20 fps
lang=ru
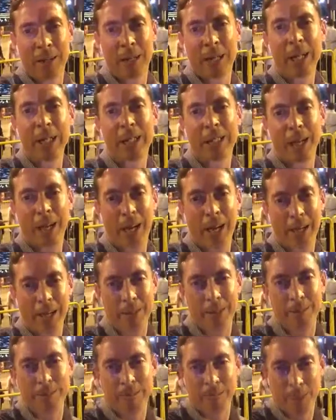
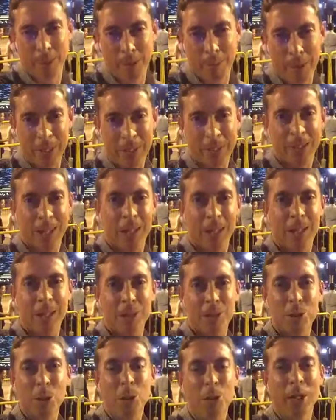Китай
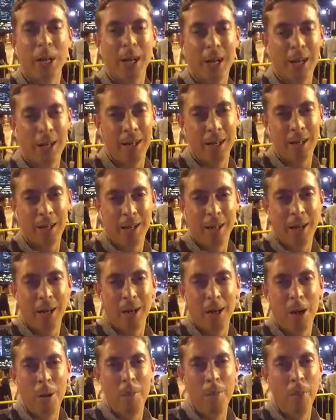послал сюда
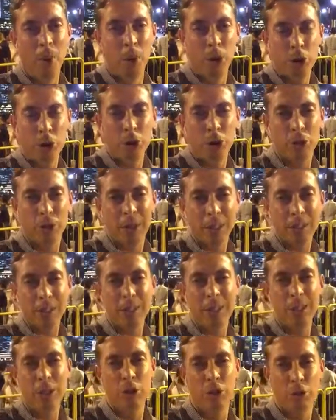больше
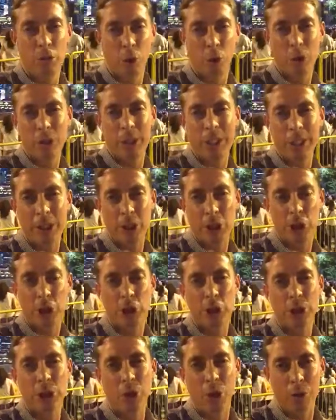22 тысяч
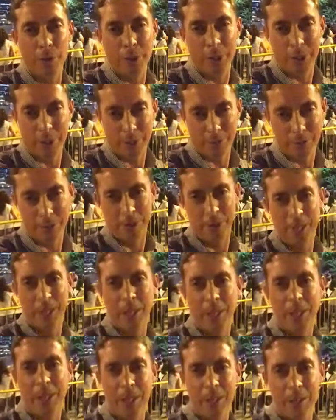чиновников
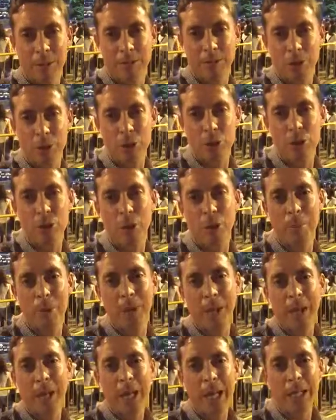для того,
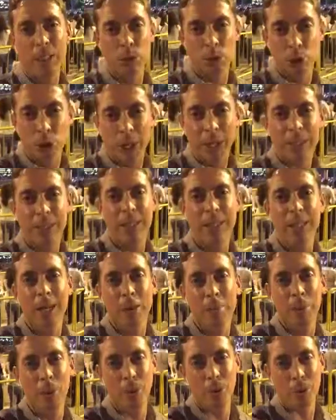чтобы изучать
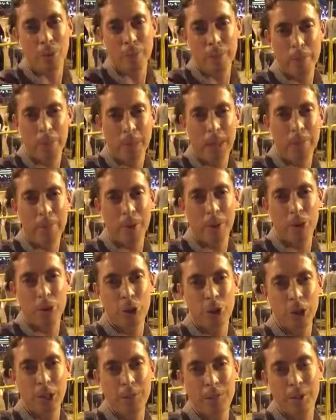Сингапур и
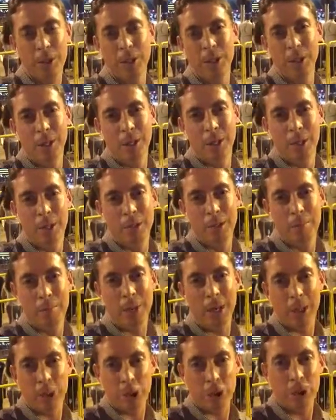получить
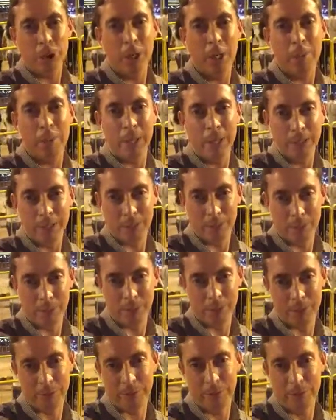положительных
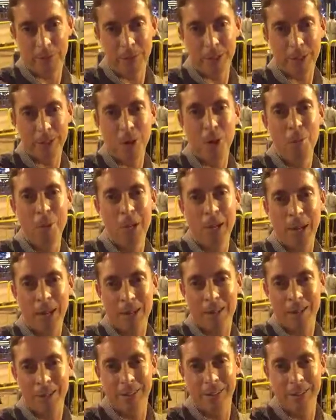принципов о том,
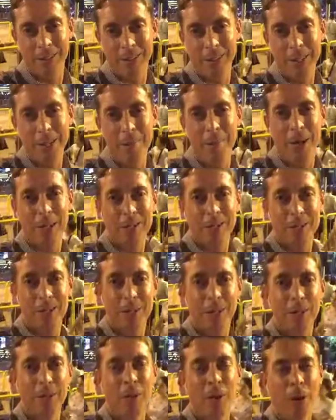как заниматься
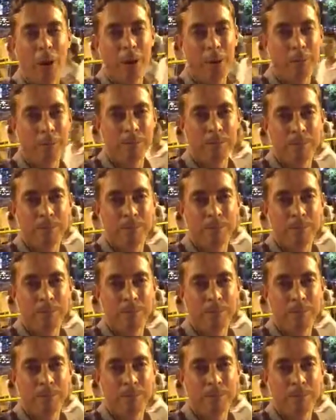страной.